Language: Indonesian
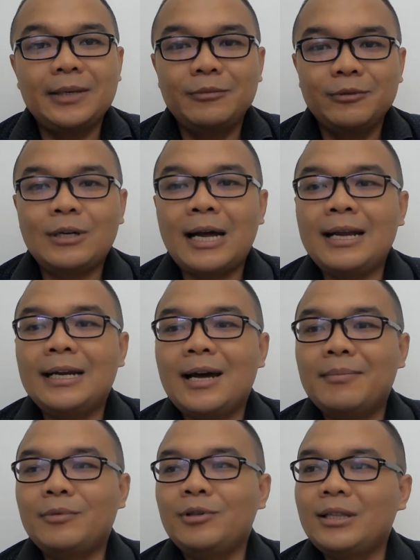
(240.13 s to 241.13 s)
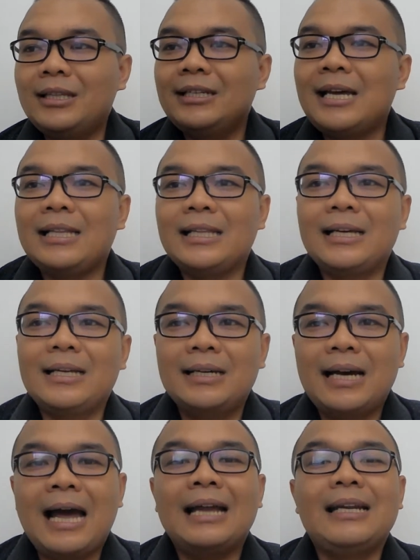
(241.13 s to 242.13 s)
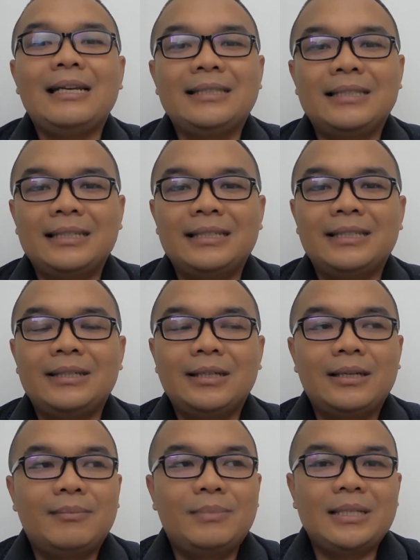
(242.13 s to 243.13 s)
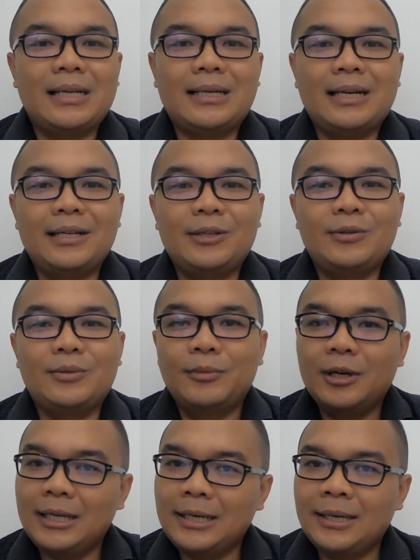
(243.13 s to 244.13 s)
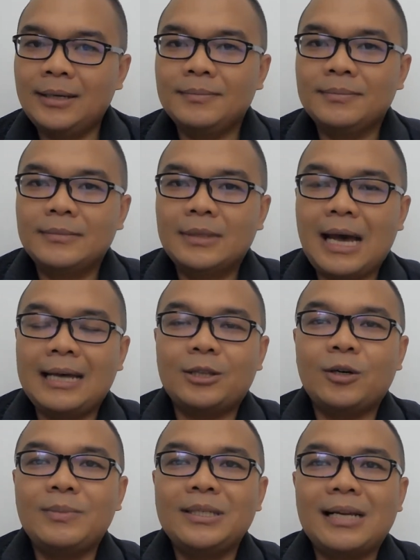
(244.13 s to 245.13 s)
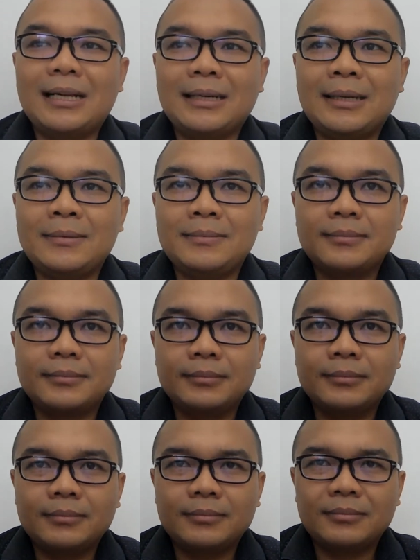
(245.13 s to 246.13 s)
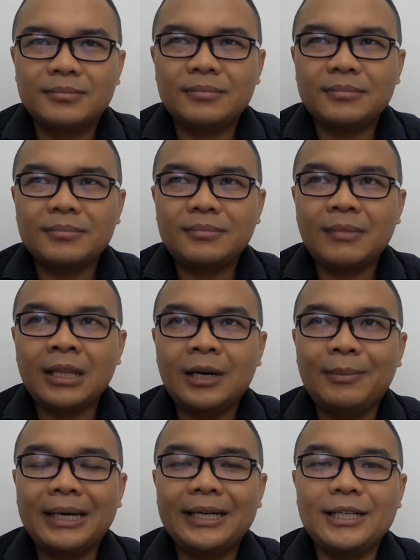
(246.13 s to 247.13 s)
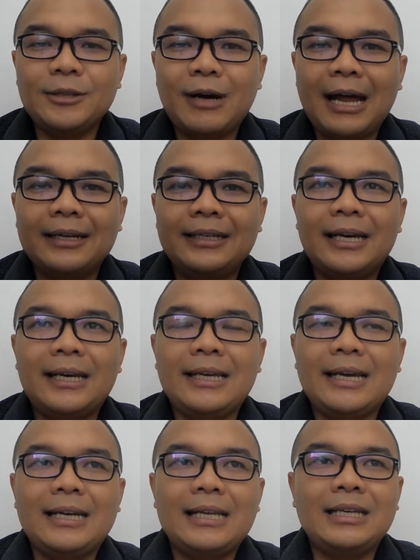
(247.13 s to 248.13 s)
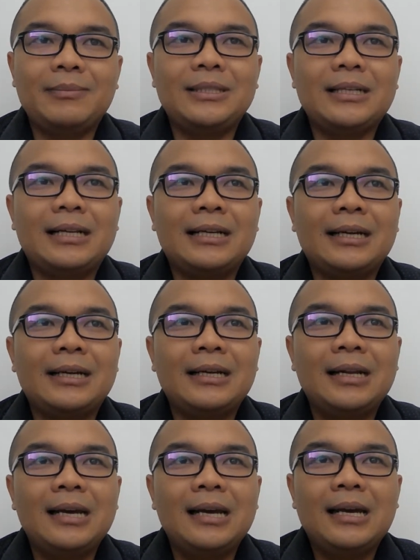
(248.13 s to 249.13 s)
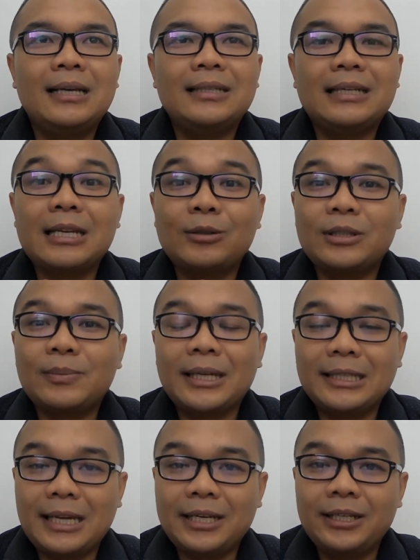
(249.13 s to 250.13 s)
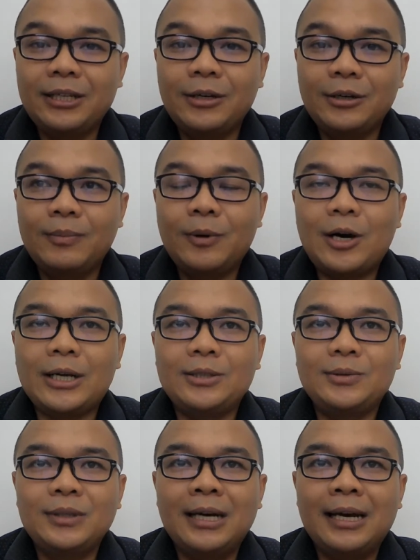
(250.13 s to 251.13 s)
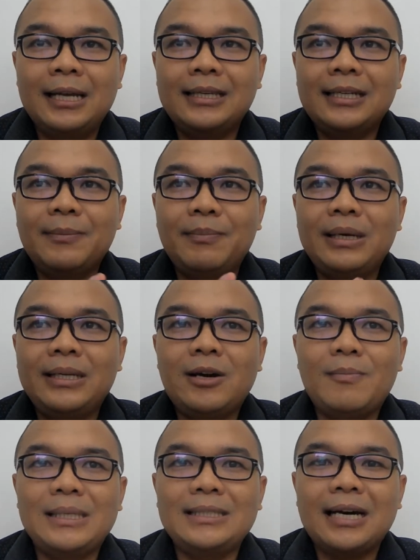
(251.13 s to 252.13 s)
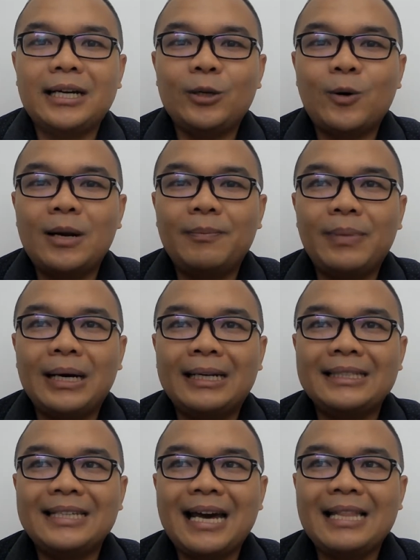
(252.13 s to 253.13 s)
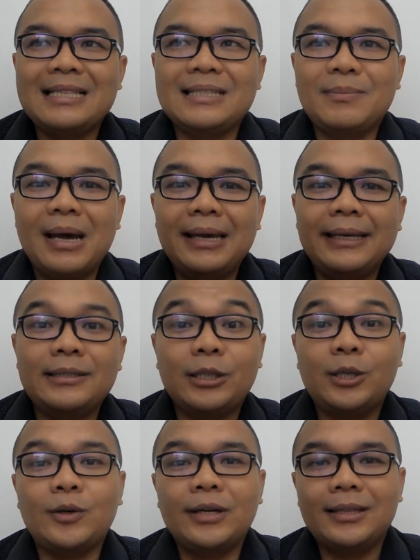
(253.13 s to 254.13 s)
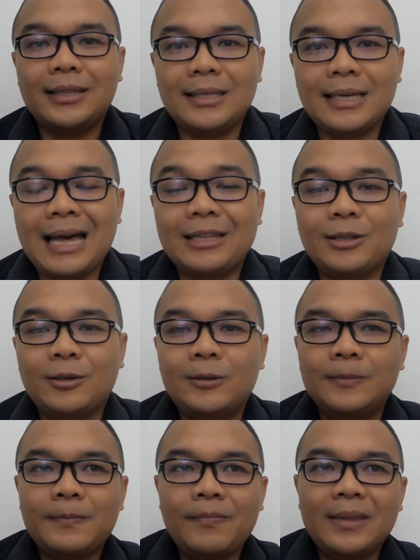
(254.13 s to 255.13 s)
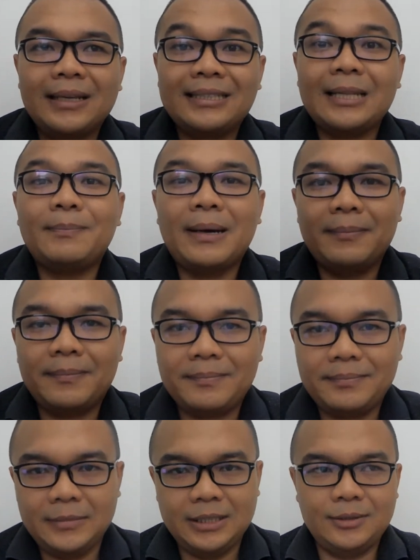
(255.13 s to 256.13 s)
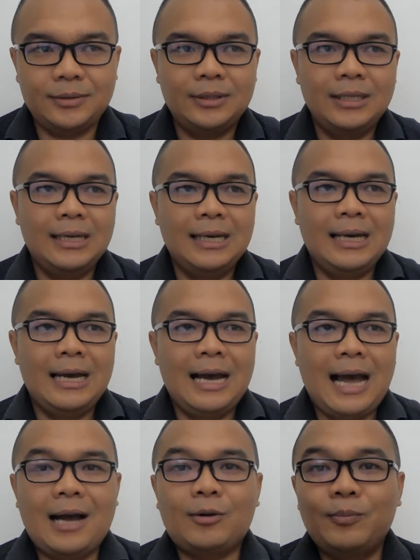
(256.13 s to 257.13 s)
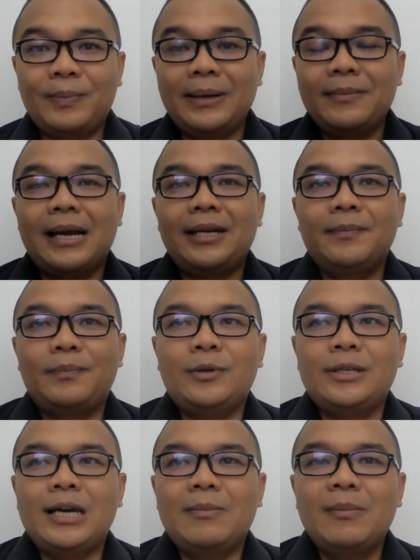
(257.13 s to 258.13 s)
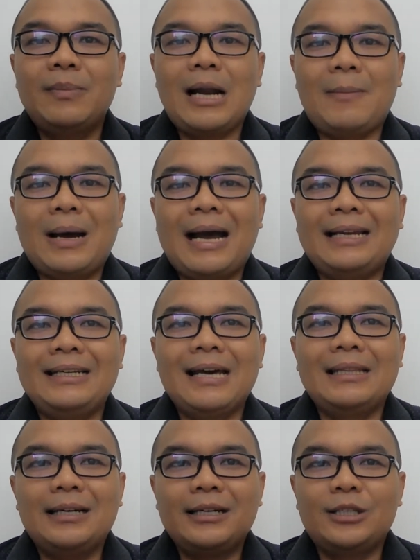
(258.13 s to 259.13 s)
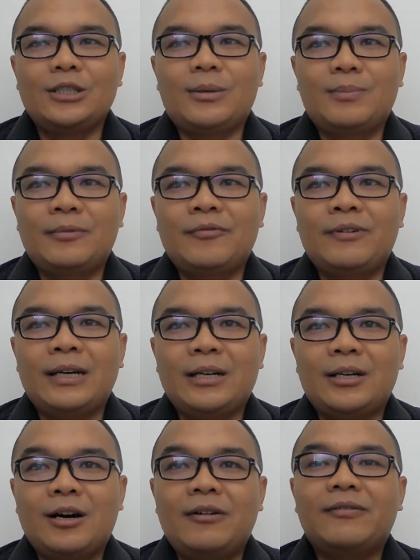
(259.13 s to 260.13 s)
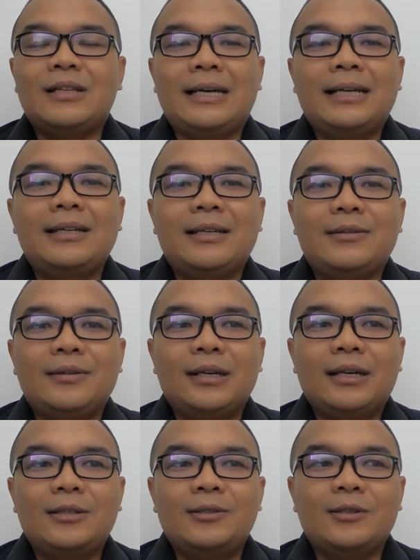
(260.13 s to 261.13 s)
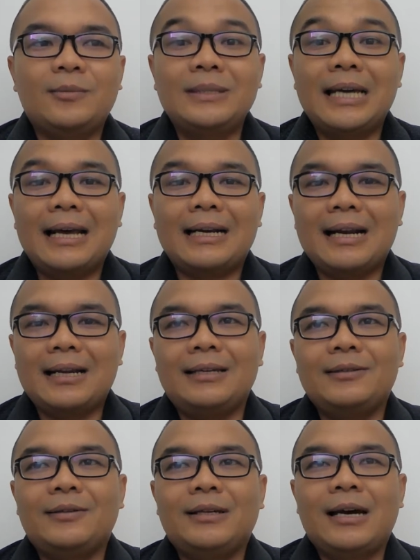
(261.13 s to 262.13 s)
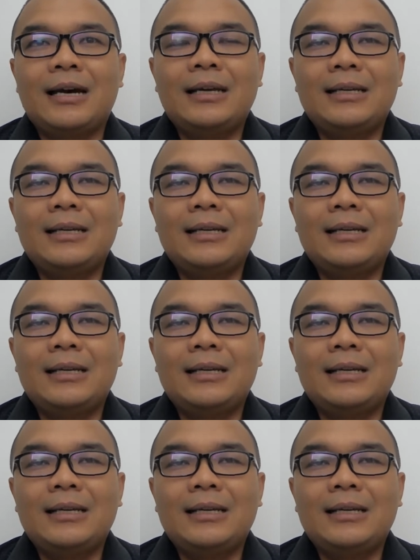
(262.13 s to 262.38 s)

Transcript: dibuka namun tidak ada di sini. Misalkan gitu, boleh. Atau misalkan kemarin itu ada yang nanya misalkan salah satu teman kita di grup locker juga jadi beliau mencari lawan pekerjaan sebagai security atau satpam gitu aku pribadi pun ya beberapa kali datang ke job fair offline gitu ya cukup jarang gitu ya